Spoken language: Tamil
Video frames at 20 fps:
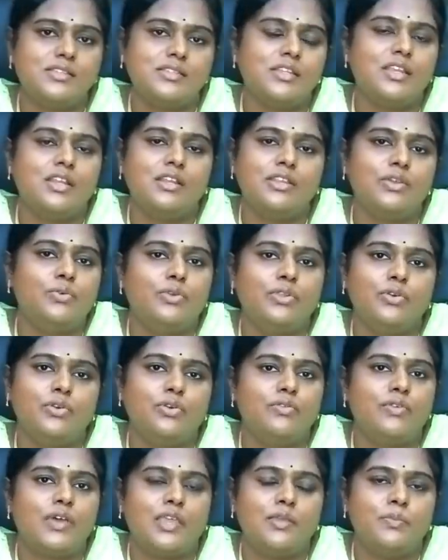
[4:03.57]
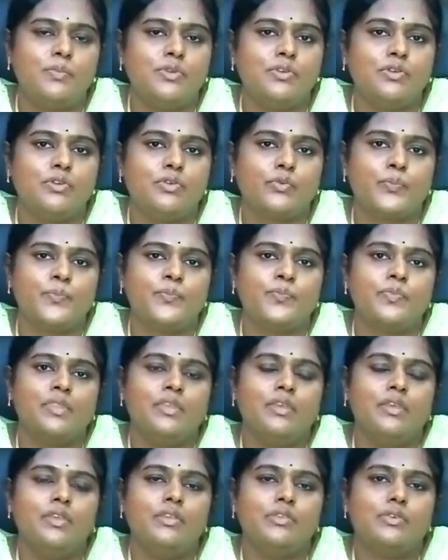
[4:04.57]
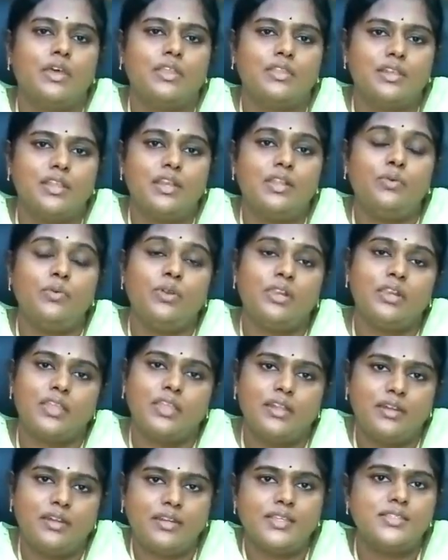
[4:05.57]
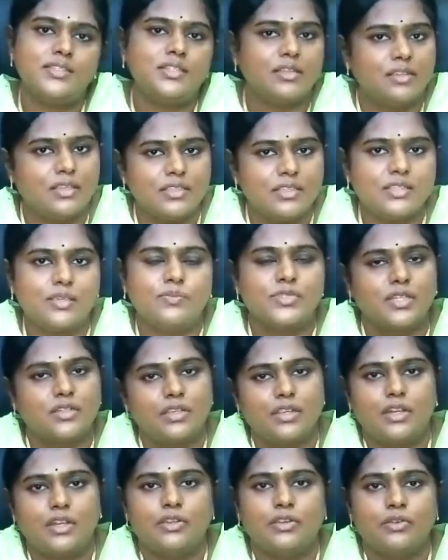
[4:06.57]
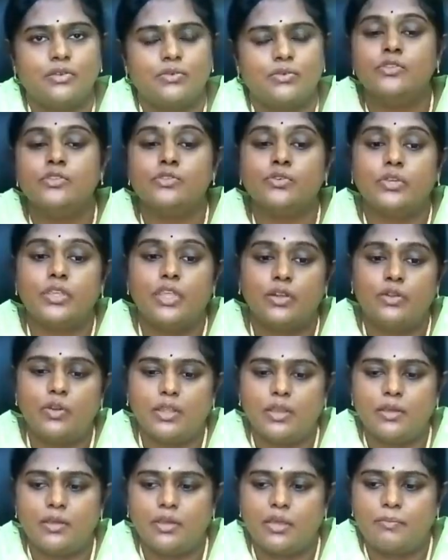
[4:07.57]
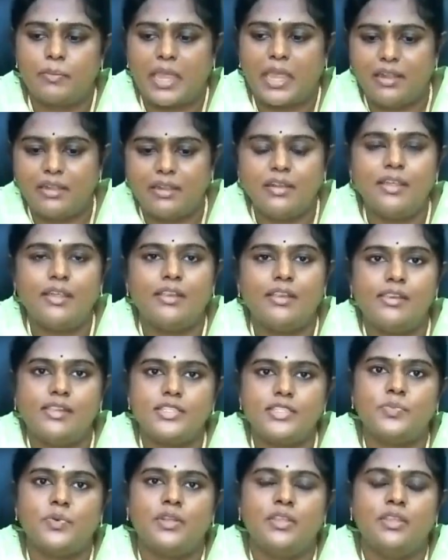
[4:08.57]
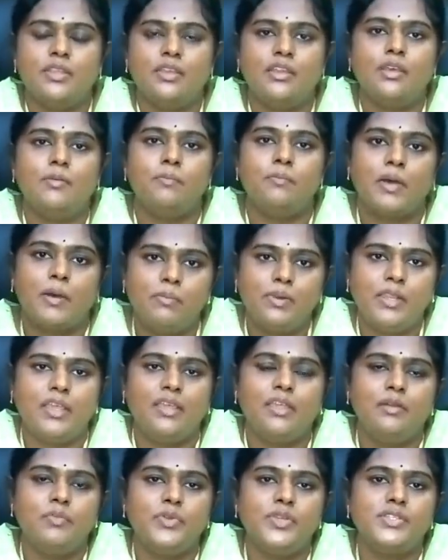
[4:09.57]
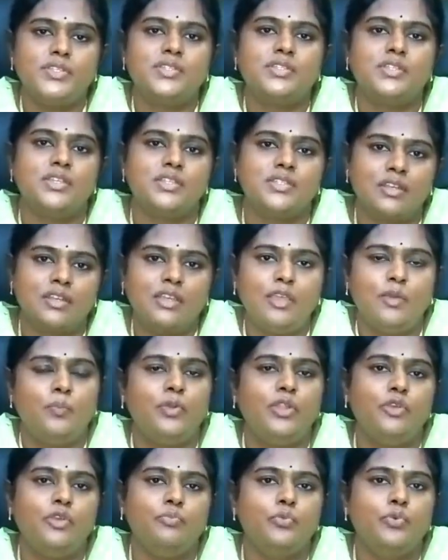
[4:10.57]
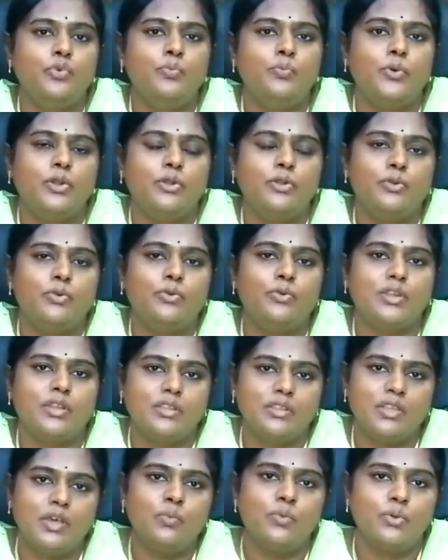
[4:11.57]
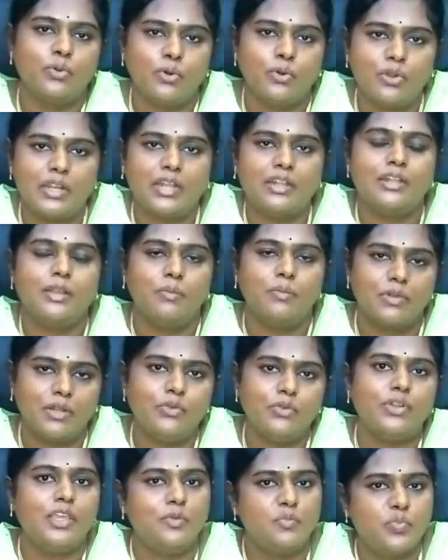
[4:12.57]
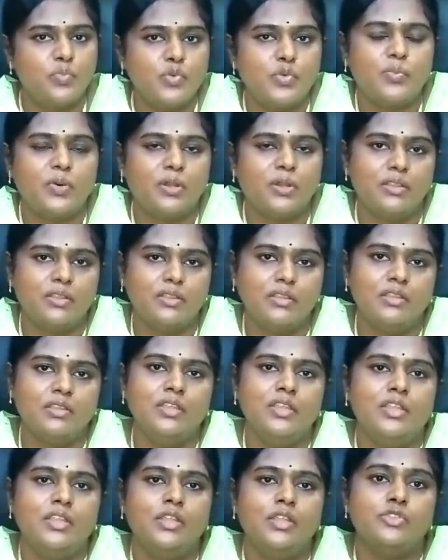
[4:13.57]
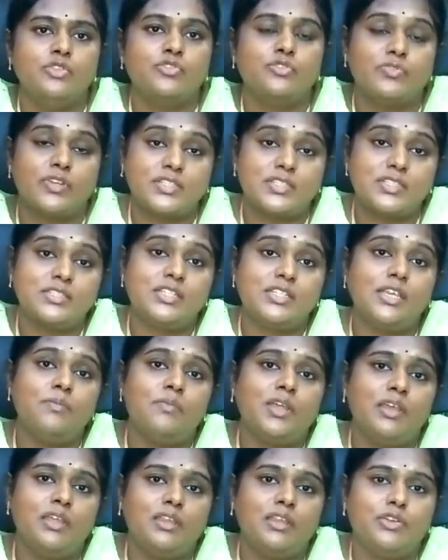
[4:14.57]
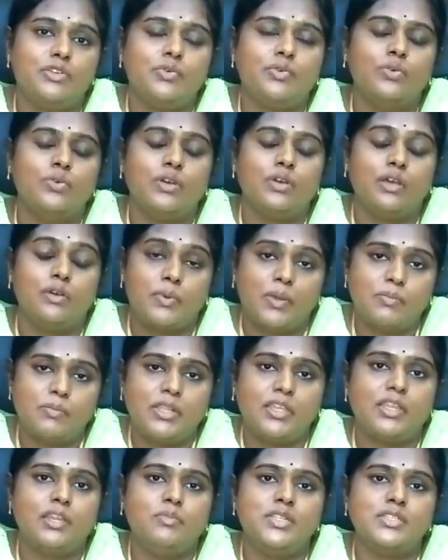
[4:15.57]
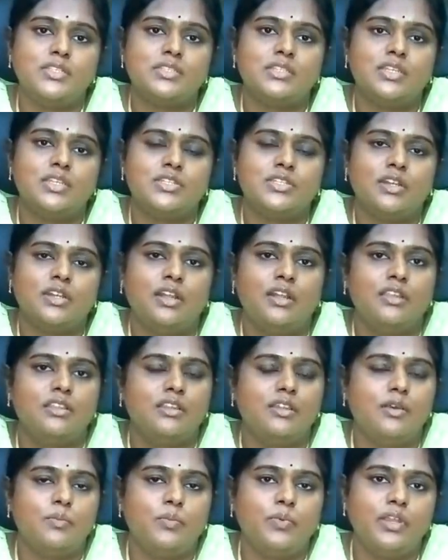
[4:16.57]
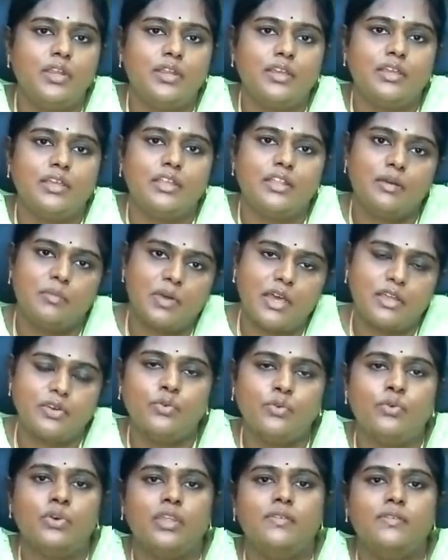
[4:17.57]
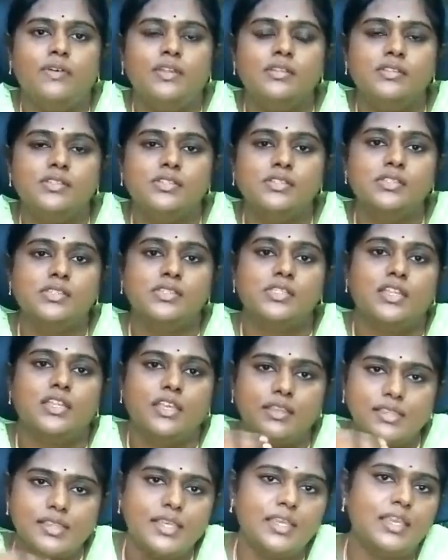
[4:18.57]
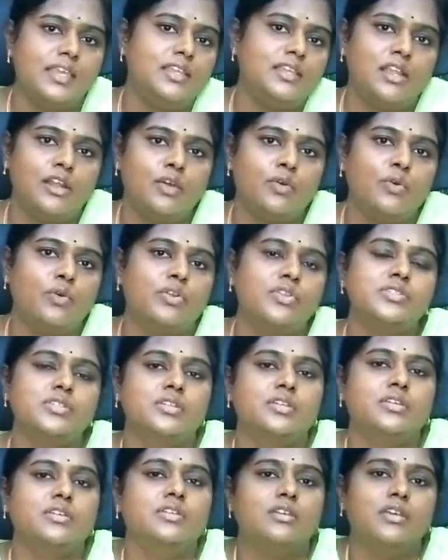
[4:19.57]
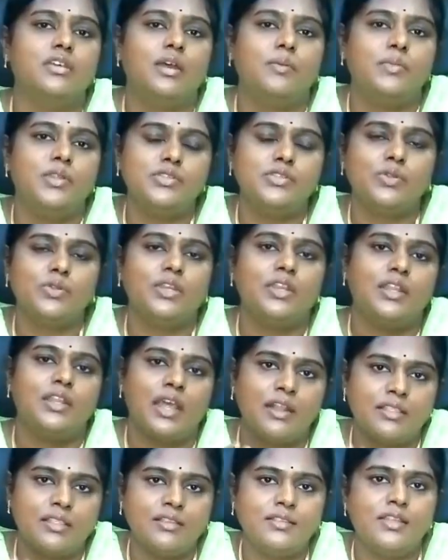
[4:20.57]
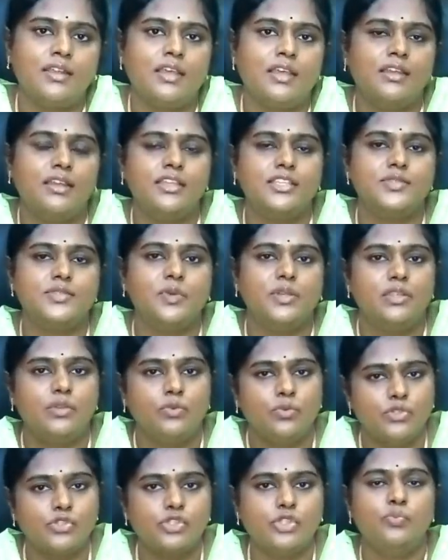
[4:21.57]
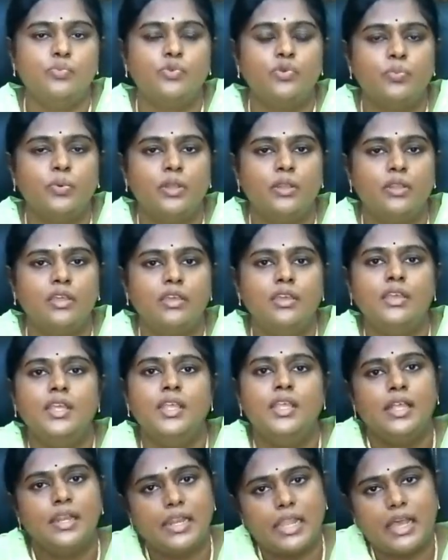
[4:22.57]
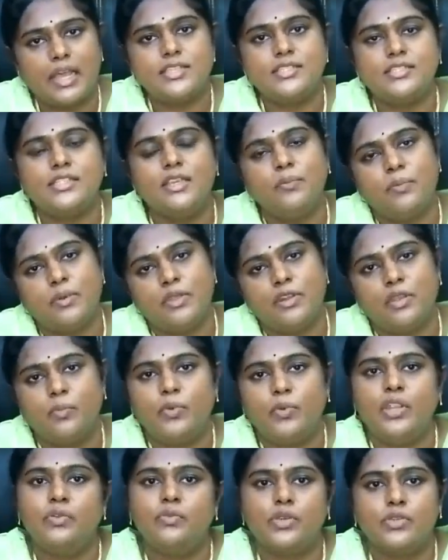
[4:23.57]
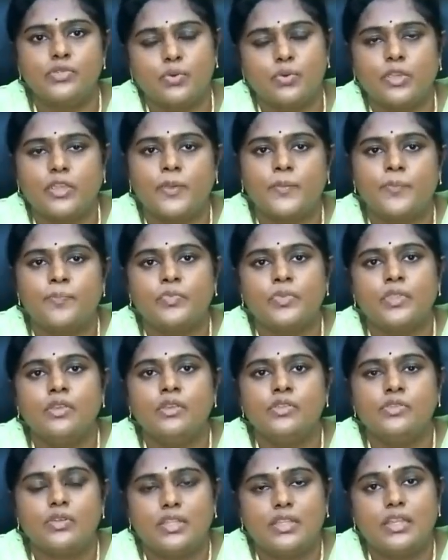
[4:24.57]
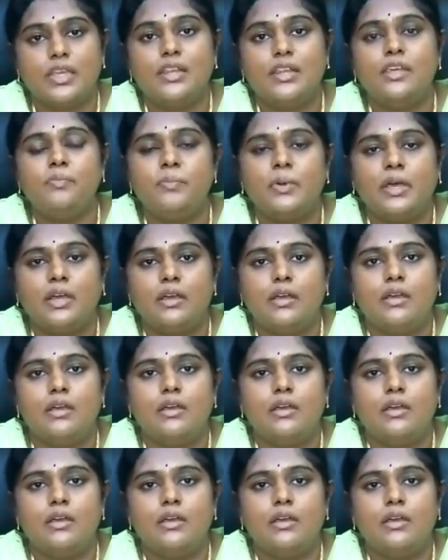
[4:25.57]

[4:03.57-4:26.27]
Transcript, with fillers: ஆன்சர் எழுதக்கூடிய ஒரு வாய்ப்பு இருக்கணும் ஸோ அதனால் உங்களுக்கு இன்ட்ரெஸ்ட் இருக்க சப்ஜெக்டை எடுக்கணும் ஸோ என்னோட பேட்டர்ன் அனலைஸ் பண்ணிங்கன்னா பப்ளிக் அட்மினிஸ்ட்ரேஷனை எப்படி இம்ப்ரூவ் பண்ணணுன்றது தான் ஒரு ஒரு அட்டம்ப்ட்லையும் நான் இம்ப்ரூவ் பண்ணது ஸோ ஃபஸ்ட் டைம் நான் இன்ட்ரியூ பப்ளிக் அட்மினிஸ்ட்ரேஷன் எழுதினப்போ எனக்கு அதில் மார்க் குறைவாக இருந்துச்சு சரி எந்த ஏரியாவில் குறைஞ்சிருக்குது அப்படின்னு சொல்லிட்டு அடுத்த தடவை அனலைஸ் பண்ணி கொஞ்சம் இம்ப்ரூவ் பண்ணேன் லாஸ்ட் டைம் பண்ணப்போ இட் வாஸ் ஓகே ஸோ அதனால் இப்போ